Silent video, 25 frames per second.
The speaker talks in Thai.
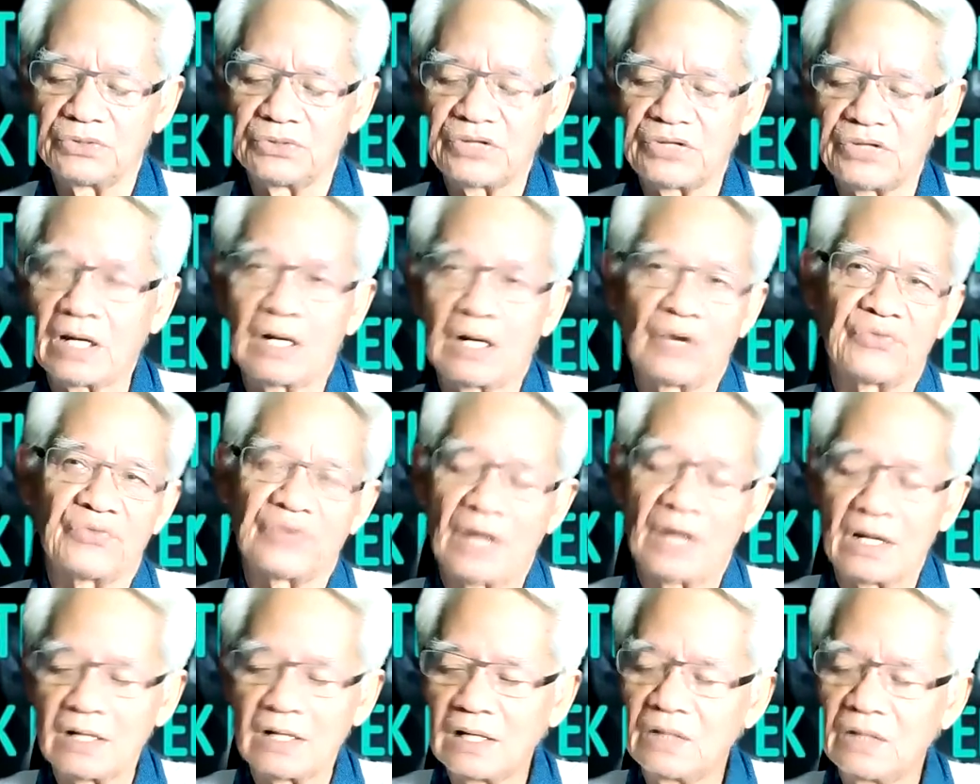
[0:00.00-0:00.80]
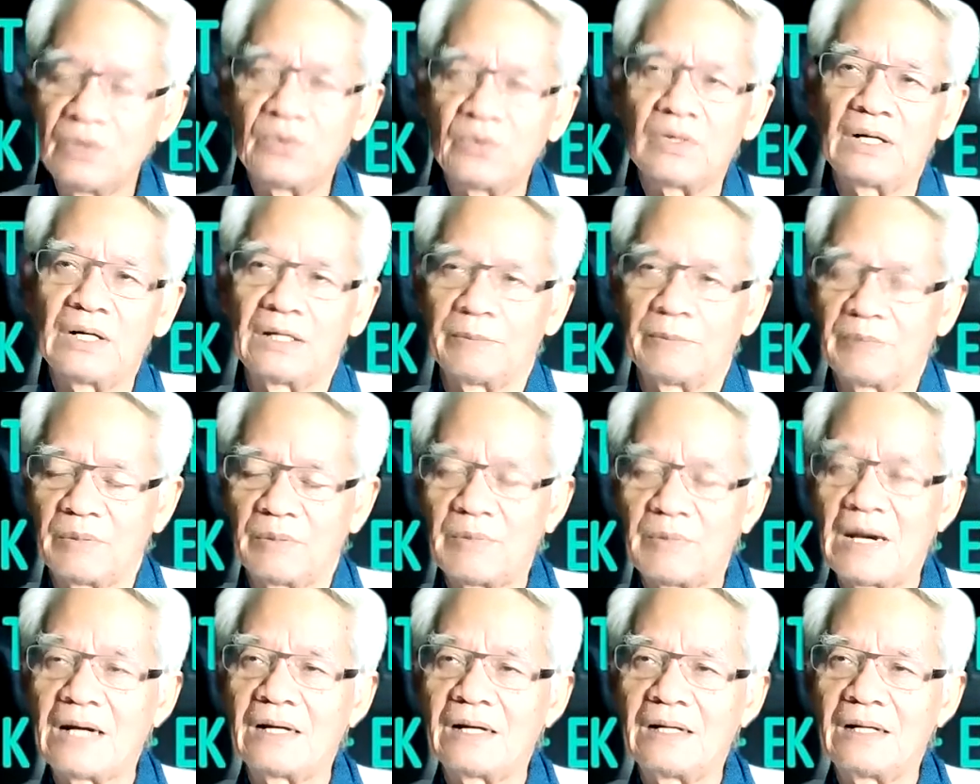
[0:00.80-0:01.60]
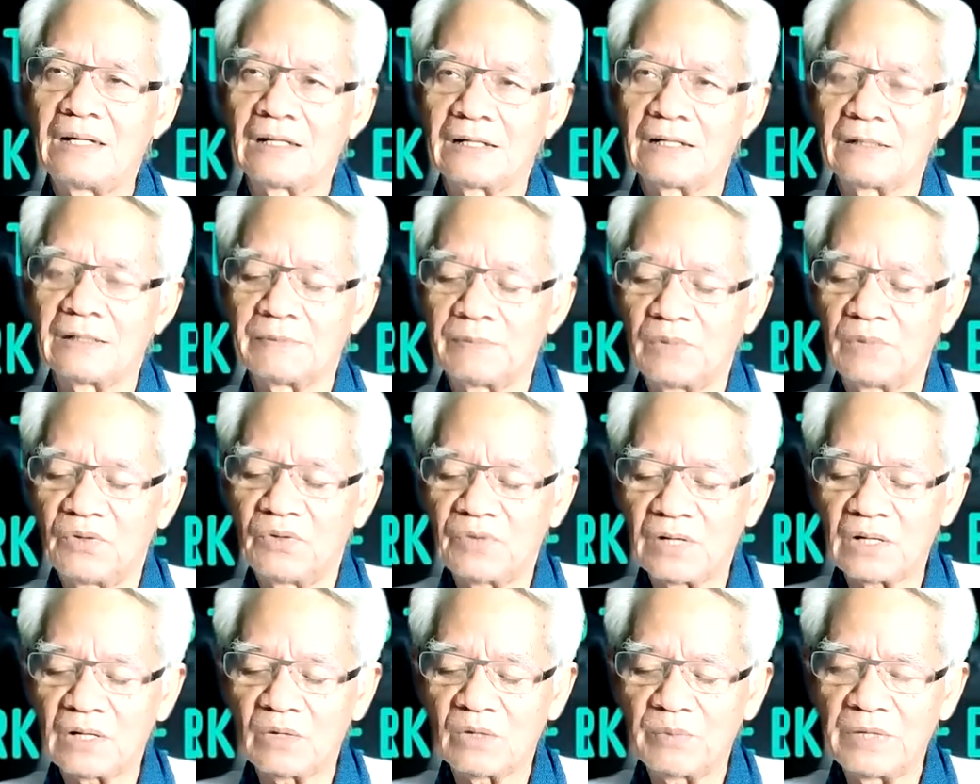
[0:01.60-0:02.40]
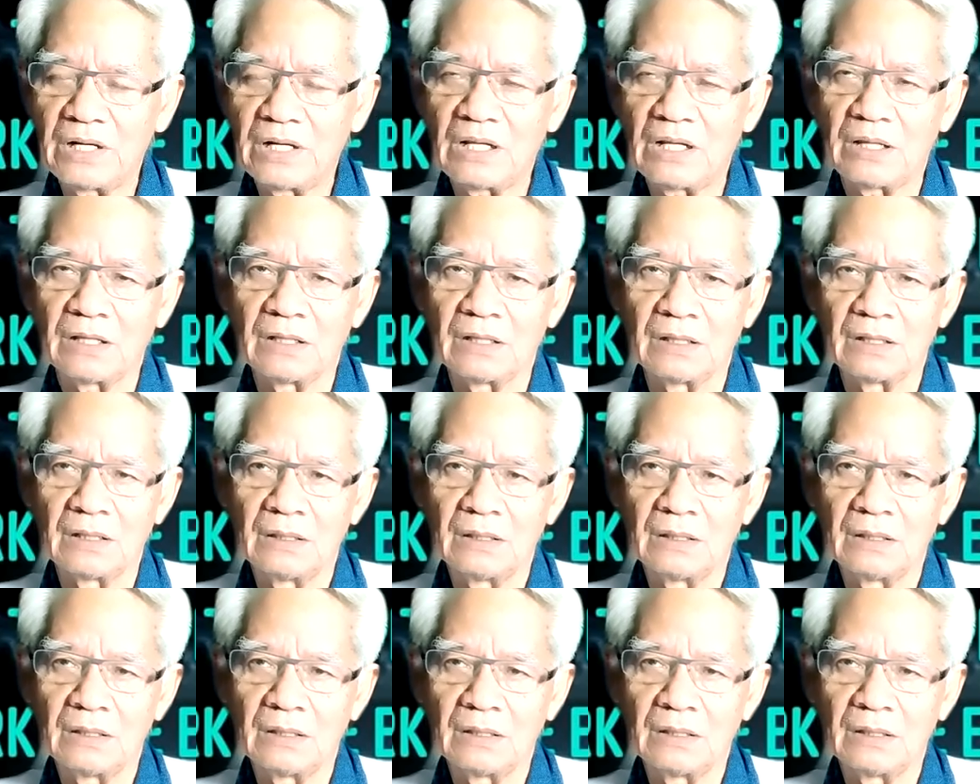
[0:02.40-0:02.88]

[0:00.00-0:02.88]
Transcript: แจ้งข่าวสารได้ด้วยประมาณนั้นนะครับ เพราะว่าเราไม่ได้